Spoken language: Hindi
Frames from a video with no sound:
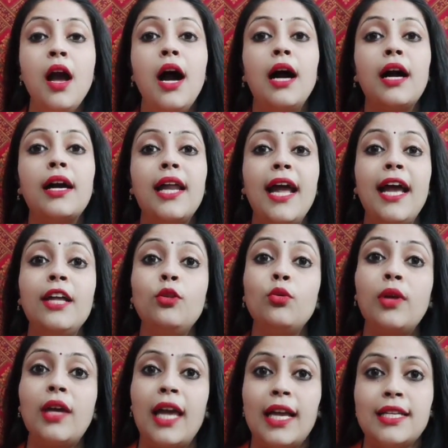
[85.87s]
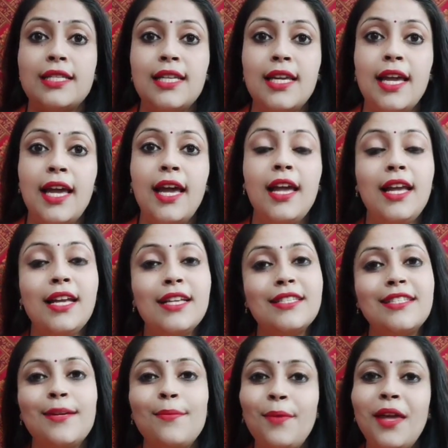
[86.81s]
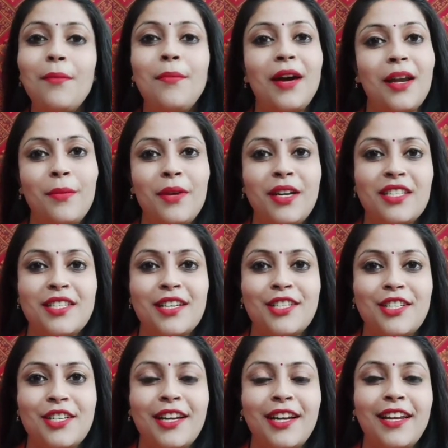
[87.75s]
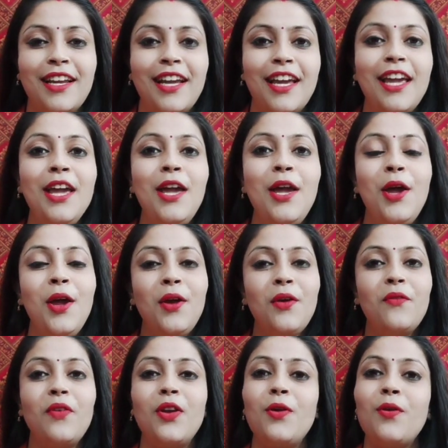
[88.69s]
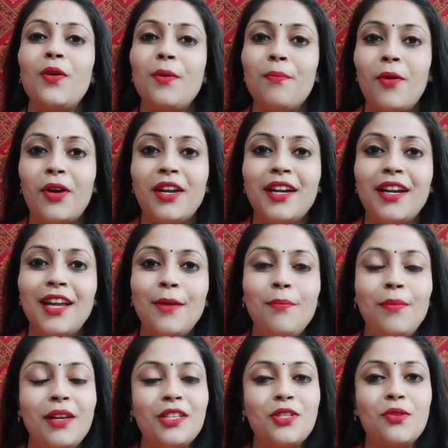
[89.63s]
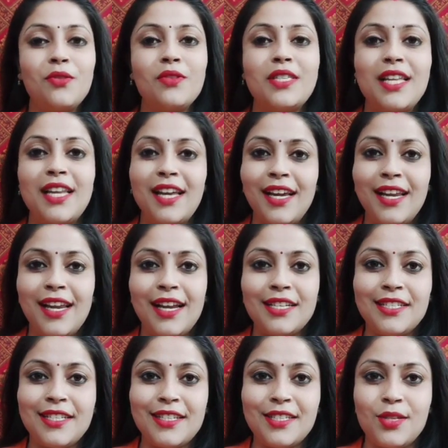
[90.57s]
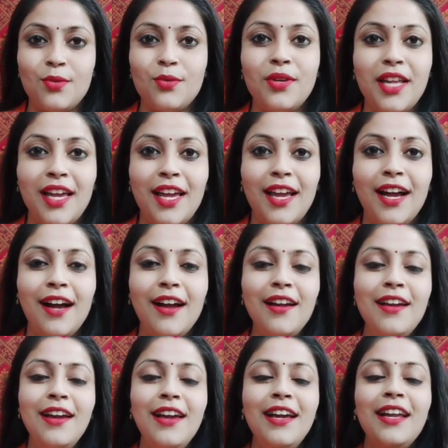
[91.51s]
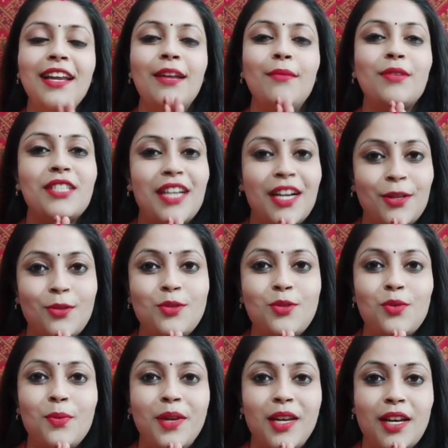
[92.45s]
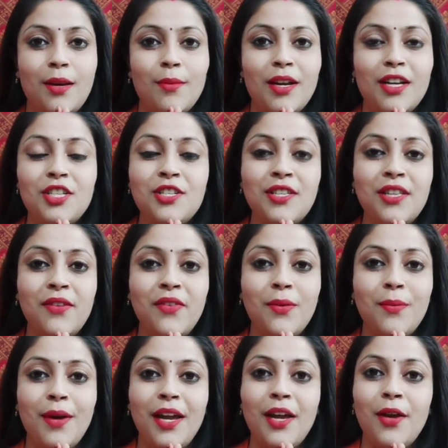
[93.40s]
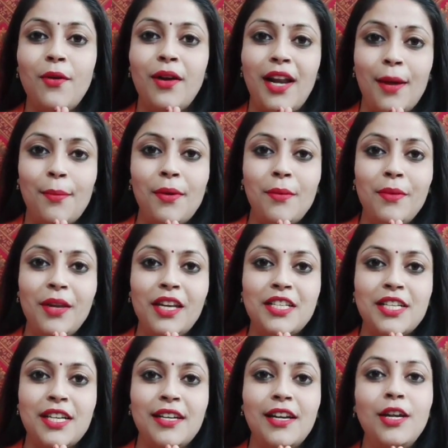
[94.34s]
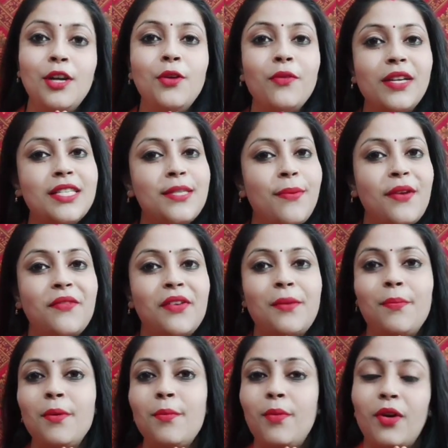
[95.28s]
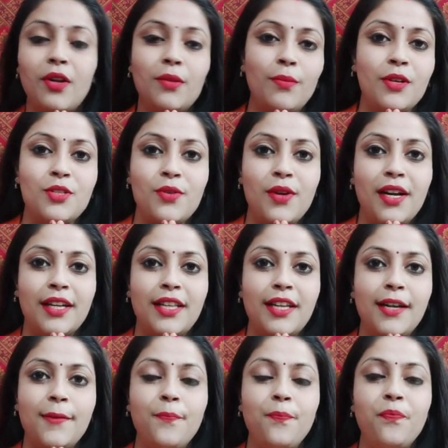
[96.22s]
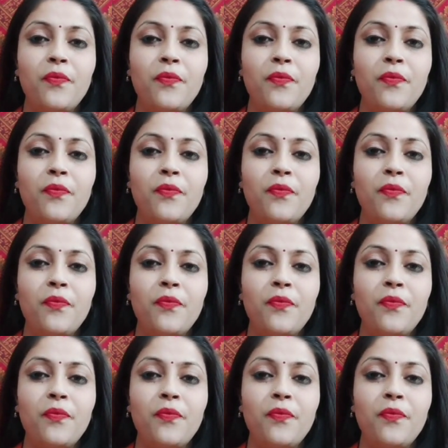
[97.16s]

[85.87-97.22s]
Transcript: अगर है तो कैसे है इन सब के बारे में डिस्कशन करेंगे वीडियो इंपॉर्टेंट है प्लीज़ शुरू से लेकर लास्ट तक ज़रूर देखेगा नमस्कार दोस्तों मेरा नाम हर्षिता वर्मा है और आपका मेरे चैनल ट्वेंस माई वर्ल्ड पर बहुत बहुत स्वागत है